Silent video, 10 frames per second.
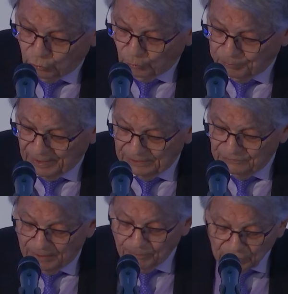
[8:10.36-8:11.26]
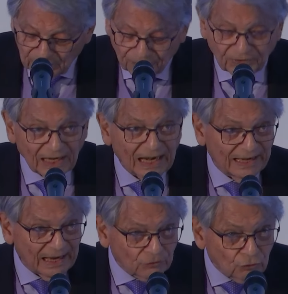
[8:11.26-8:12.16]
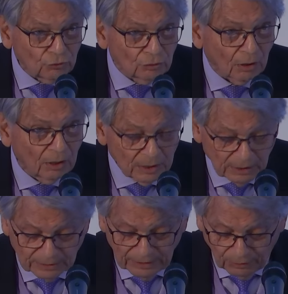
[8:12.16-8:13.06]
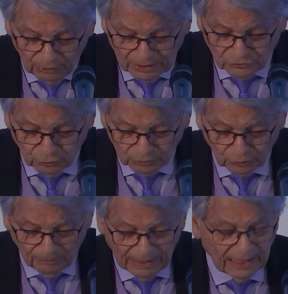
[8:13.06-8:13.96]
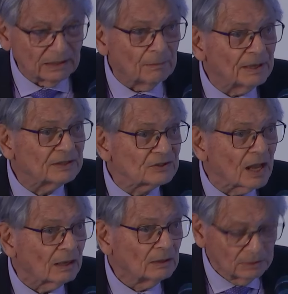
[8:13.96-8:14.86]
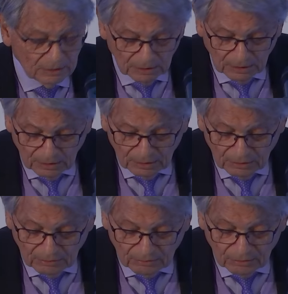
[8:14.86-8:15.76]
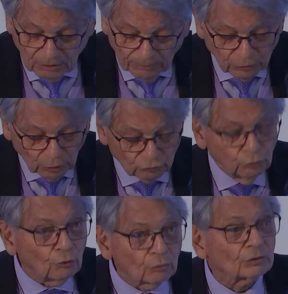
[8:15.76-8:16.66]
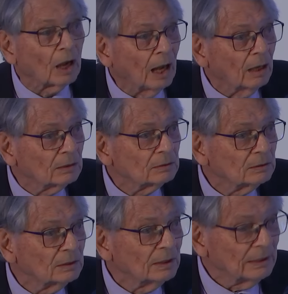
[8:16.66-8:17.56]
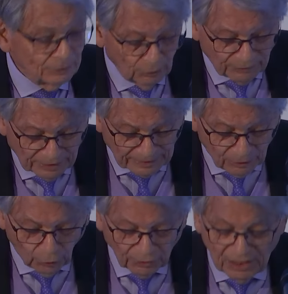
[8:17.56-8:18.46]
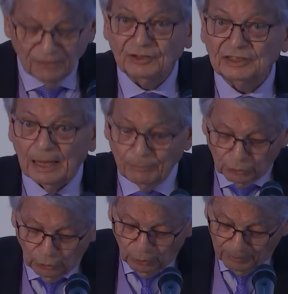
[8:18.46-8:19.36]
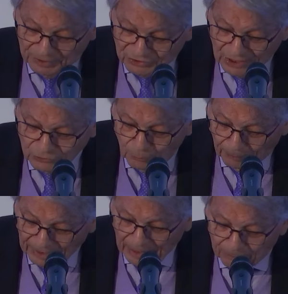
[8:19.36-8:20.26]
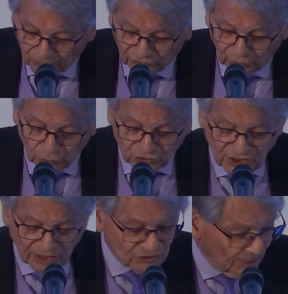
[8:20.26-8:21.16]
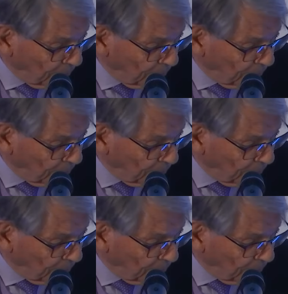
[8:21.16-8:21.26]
complète, vient modifier la nature des relations entre malades et médecins. Comme dans tout contrat, il devient alors inévitable que le médecin se prenne à penser aussi à ses